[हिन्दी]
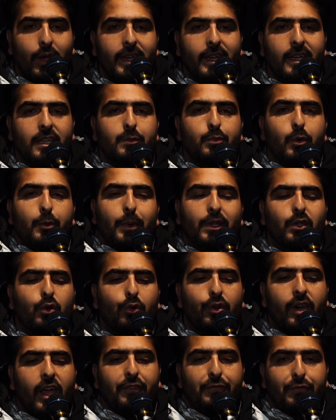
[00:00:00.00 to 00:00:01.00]
दो कस्मुक पत
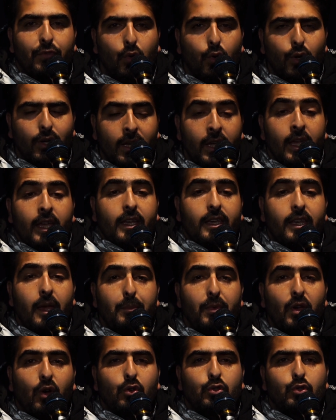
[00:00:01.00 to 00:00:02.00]
गो ड्राई फ्रूट
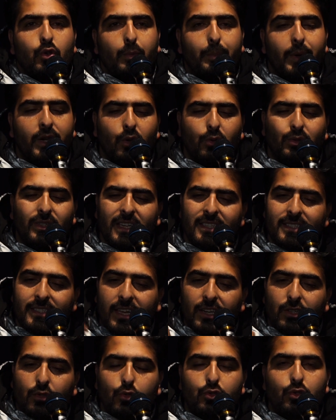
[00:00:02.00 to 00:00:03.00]
यमे असूल बनो तस
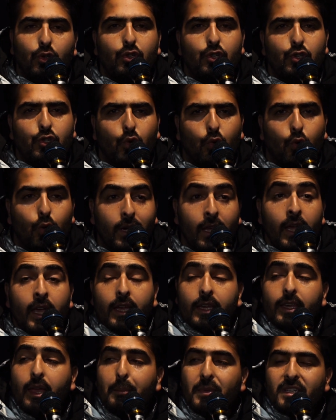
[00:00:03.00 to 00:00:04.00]
कर सीधे शूट
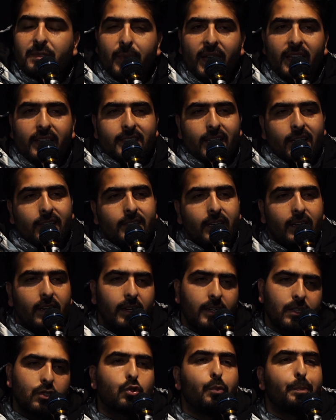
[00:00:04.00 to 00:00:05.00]
यमिस मलिस
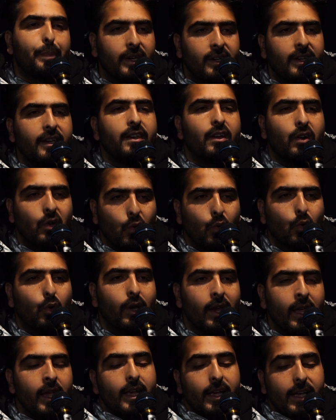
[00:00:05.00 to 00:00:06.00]
खतर सु पन
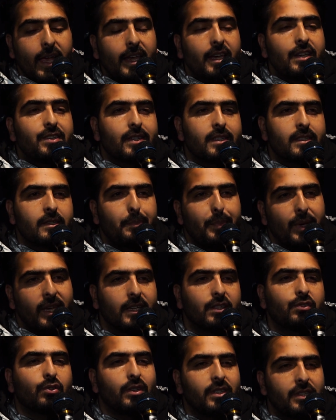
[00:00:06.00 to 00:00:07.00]
हूर गरि
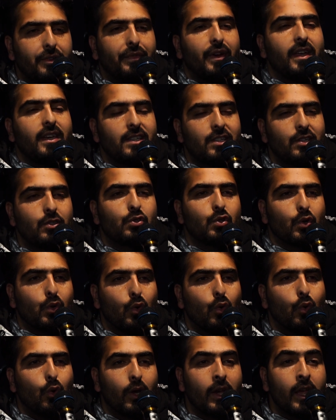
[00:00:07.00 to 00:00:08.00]
बिहित च वरी शिन
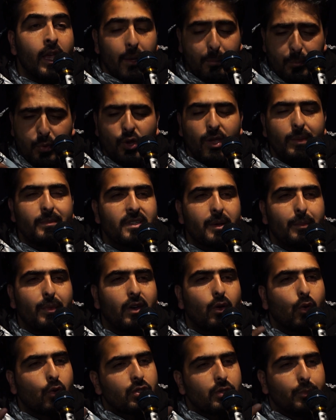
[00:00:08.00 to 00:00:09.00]
सह कूर ब्रहिम
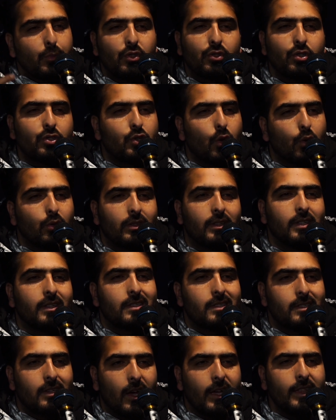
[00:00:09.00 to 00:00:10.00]
जमान मूत सोद
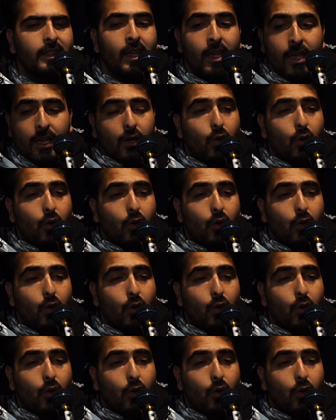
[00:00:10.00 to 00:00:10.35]
तो सद